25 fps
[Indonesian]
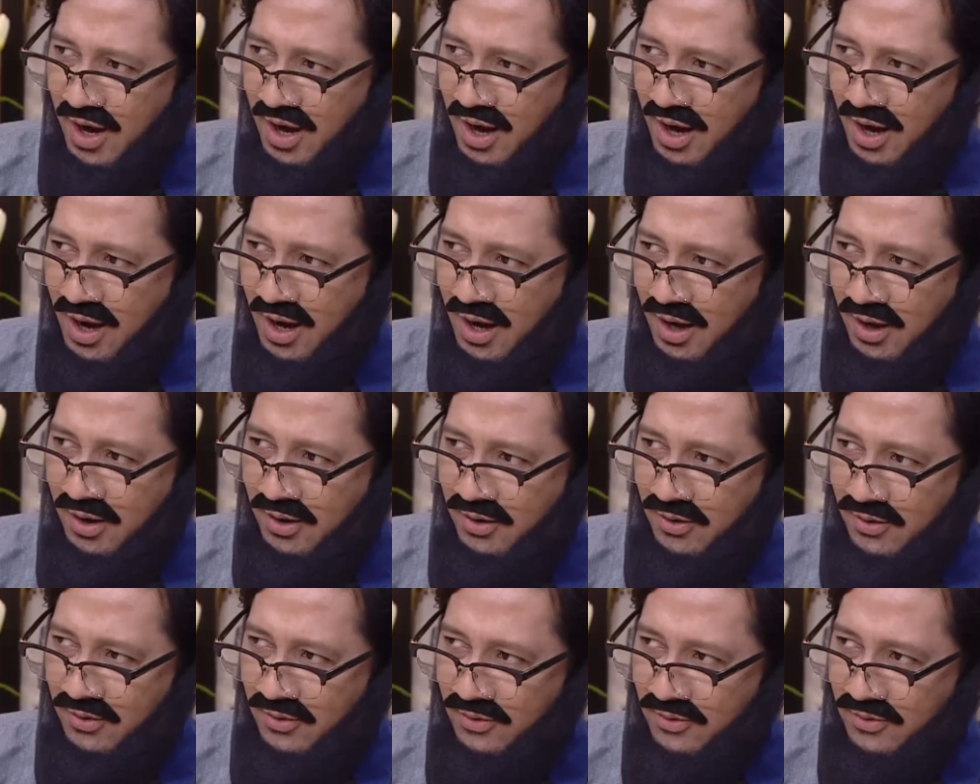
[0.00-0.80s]
ada.
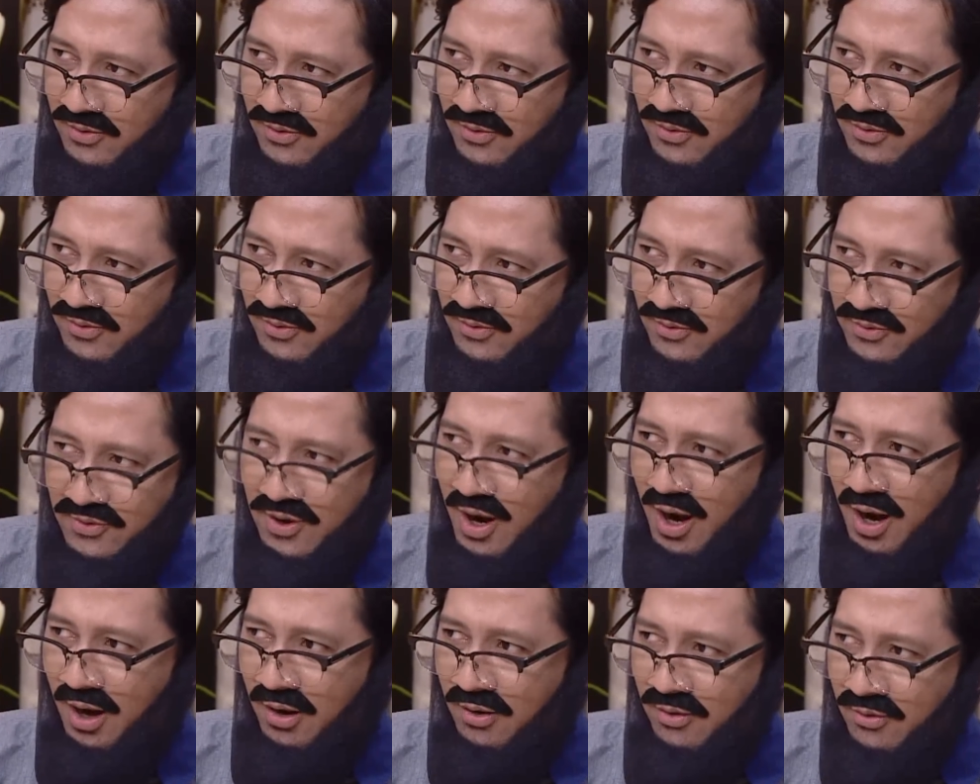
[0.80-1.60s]
Mau ini?
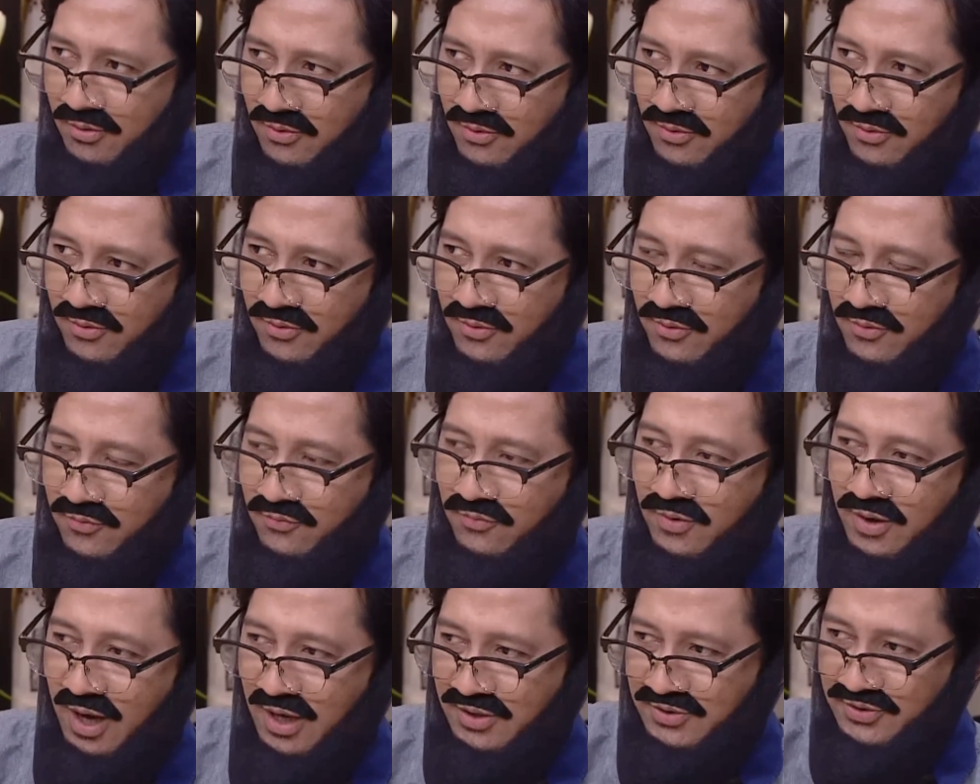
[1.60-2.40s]
Enggak. Oh,
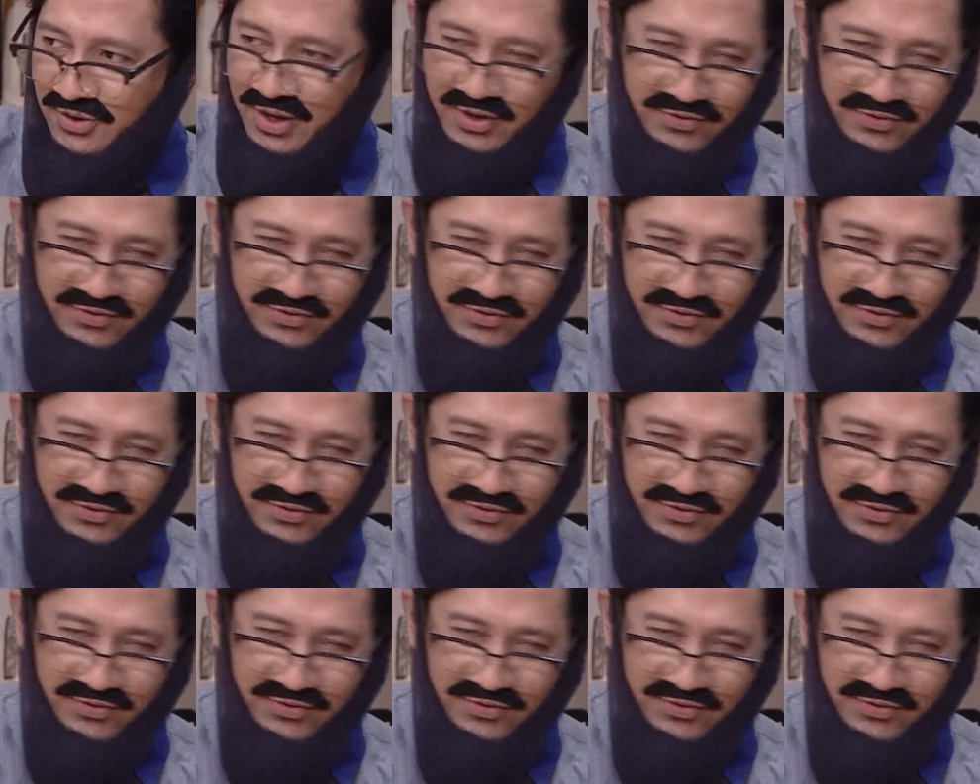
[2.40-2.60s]
bekas oh,